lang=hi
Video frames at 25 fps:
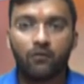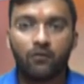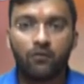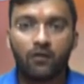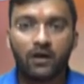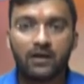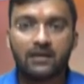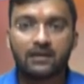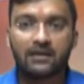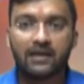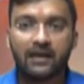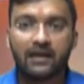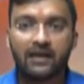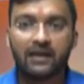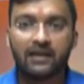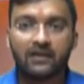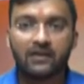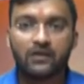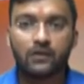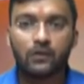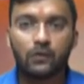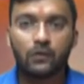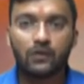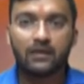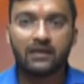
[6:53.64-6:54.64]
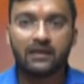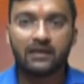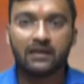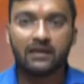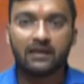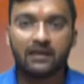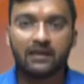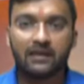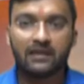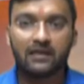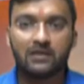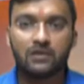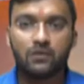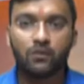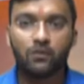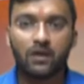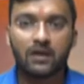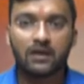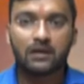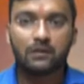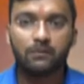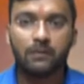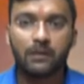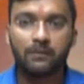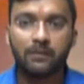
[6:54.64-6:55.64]
वक्त है क्योंकि इस
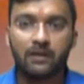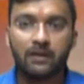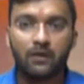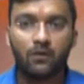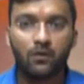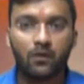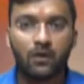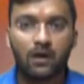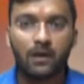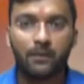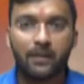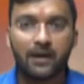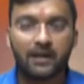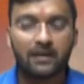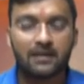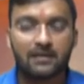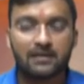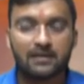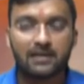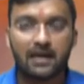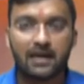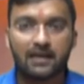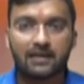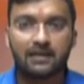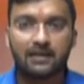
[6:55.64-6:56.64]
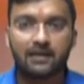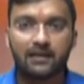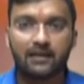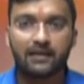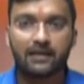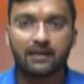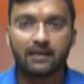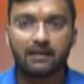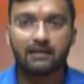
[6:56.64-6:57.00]
वक्त में भी लोग हमारे साथ खड़े